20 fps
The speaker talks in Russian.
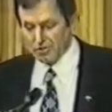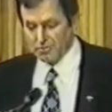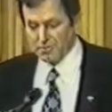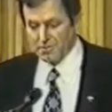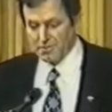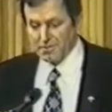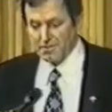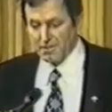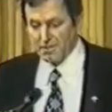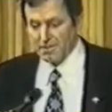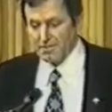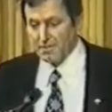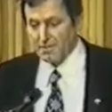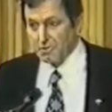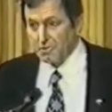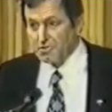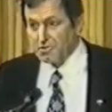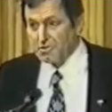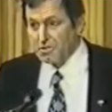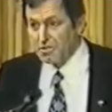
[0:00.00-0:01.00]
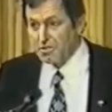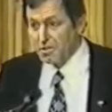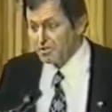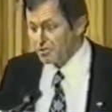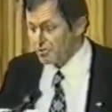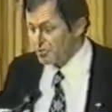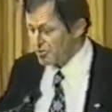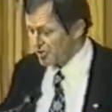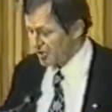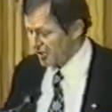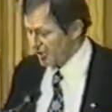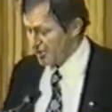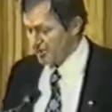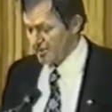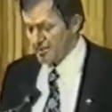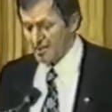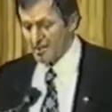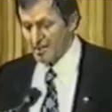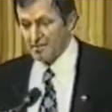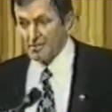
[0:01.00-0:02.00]
которая представляет собой
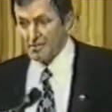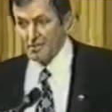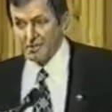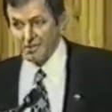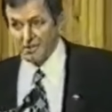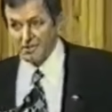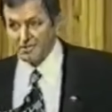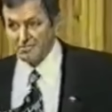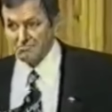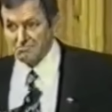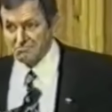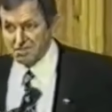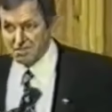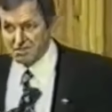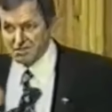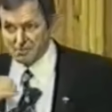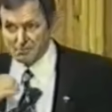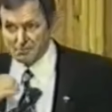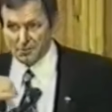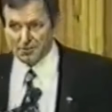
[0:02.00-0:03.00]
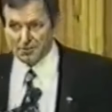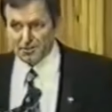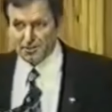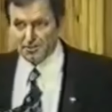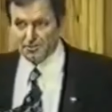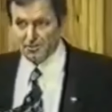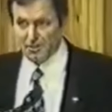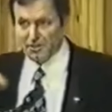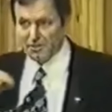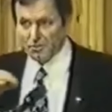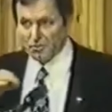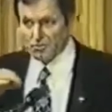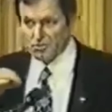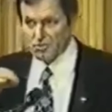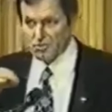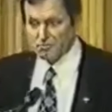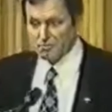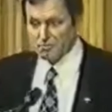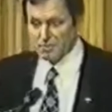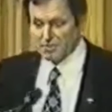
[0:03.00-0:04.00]
следующее. Я э,
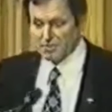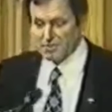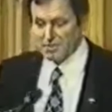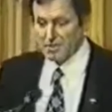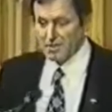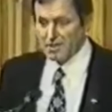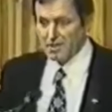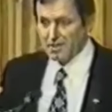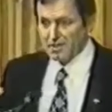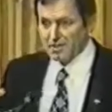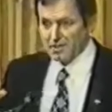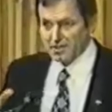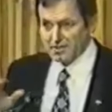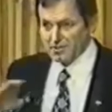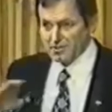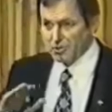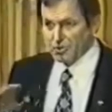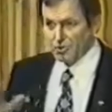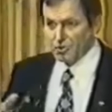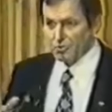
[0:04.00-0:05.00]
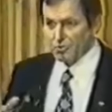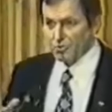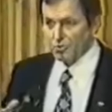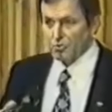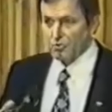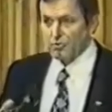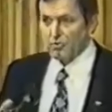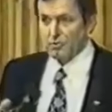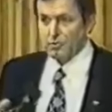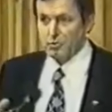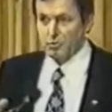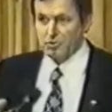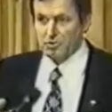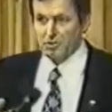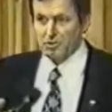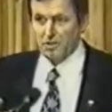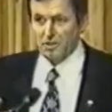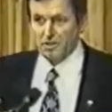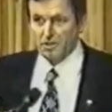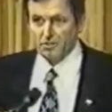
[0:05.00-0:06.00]
конспективно, очень быстро, если у кого-то будут
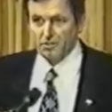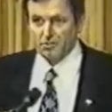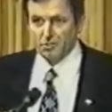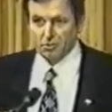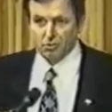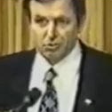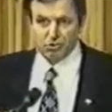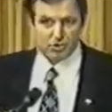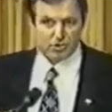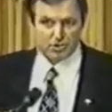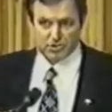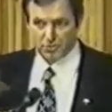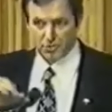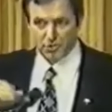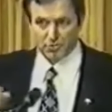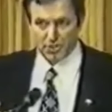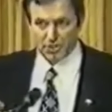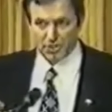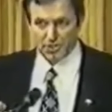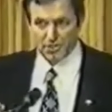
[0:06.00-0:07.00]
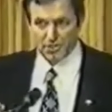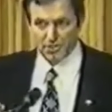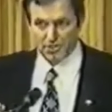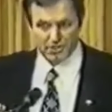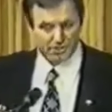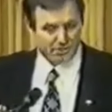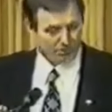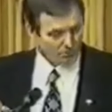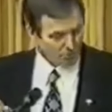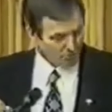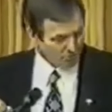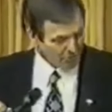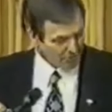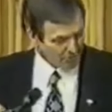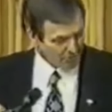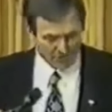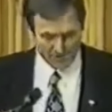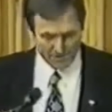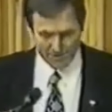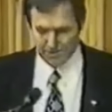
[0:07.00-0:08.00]
вопросы, мы лучше соберемся отдельно,
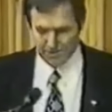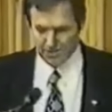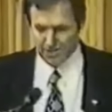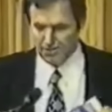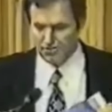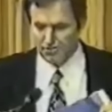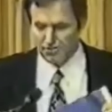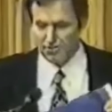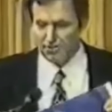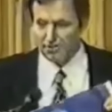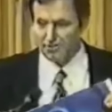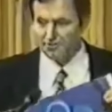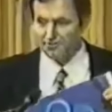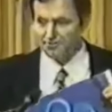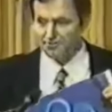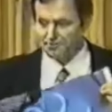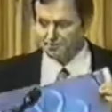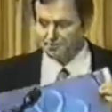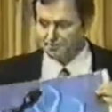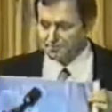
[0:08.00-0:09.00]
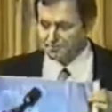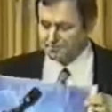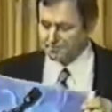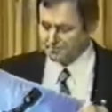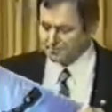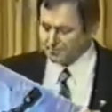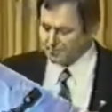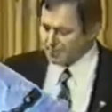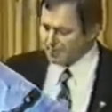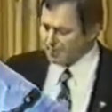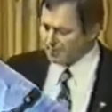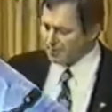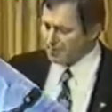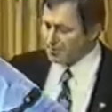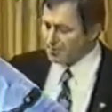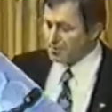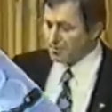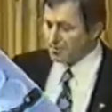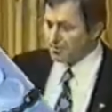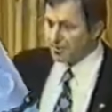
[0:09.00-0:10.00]
чтобы, так сказать, не задерживать
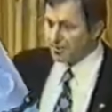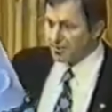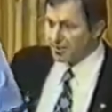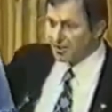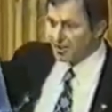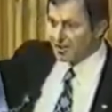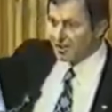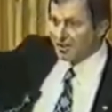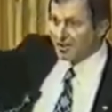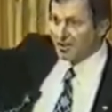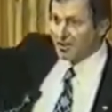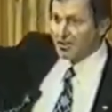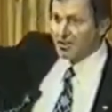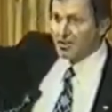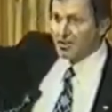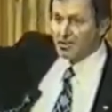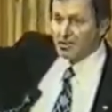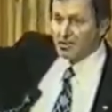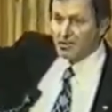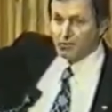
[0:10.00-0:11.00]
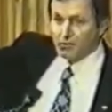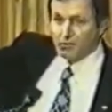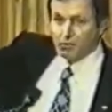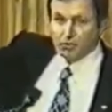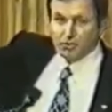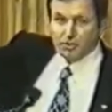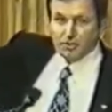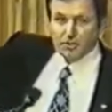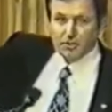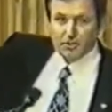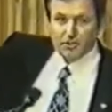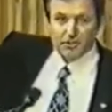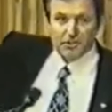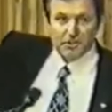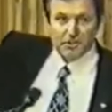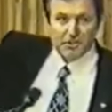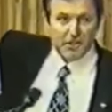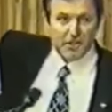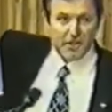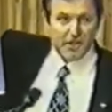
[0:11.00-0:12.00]
докладчиков.
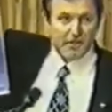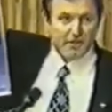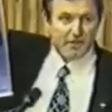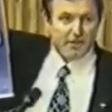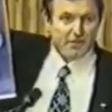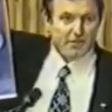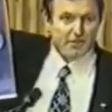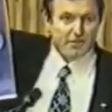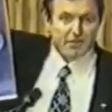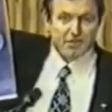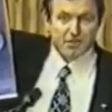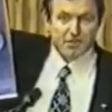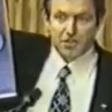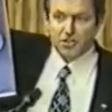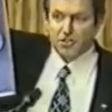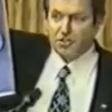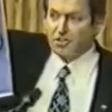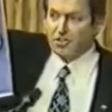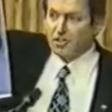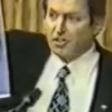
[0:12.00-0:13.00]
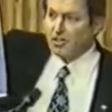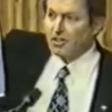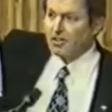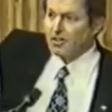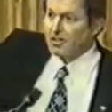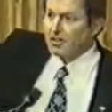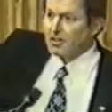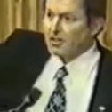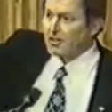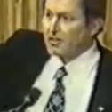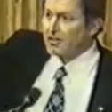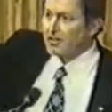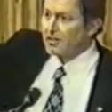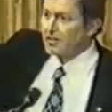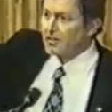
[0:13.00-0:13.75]
Вот генеральная стратегическая